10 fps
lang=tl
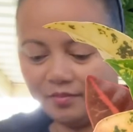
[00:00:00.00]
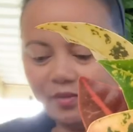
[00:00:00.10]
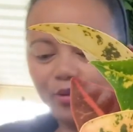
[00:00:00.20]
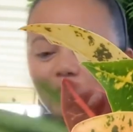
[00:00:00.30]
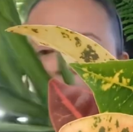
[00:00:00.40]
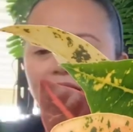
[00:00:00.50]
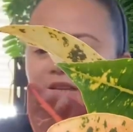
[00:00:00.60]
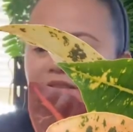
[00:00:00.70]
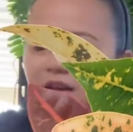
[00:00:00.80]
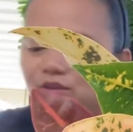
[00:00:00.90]
Meron pa palang
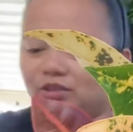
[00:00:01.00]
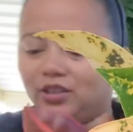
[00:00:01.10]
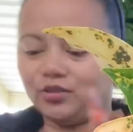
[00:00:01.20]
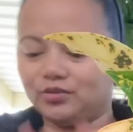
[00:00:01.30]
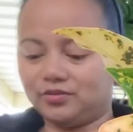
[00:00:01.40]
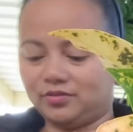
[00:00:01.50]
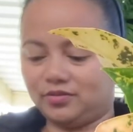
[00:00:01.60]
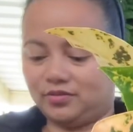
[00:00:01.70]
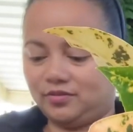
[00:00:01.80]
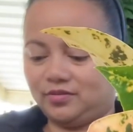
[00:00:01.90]
isang ano dito.
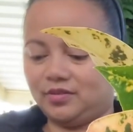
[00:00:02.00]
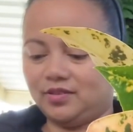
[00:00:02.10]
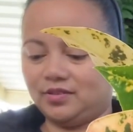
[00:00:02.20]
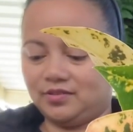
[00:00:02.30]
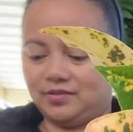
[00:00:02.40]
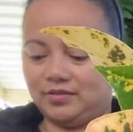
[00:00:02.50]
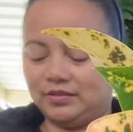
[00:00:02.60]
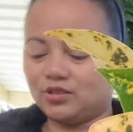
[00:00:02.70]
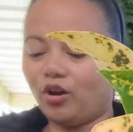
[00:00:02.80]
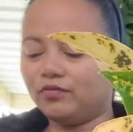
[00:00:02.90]

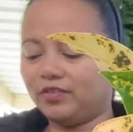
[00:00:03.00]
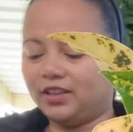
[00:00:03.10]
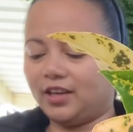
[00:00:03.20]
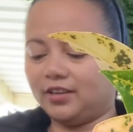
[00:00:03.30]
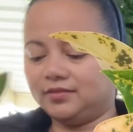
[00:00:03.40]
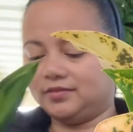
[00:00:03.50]
Song of India.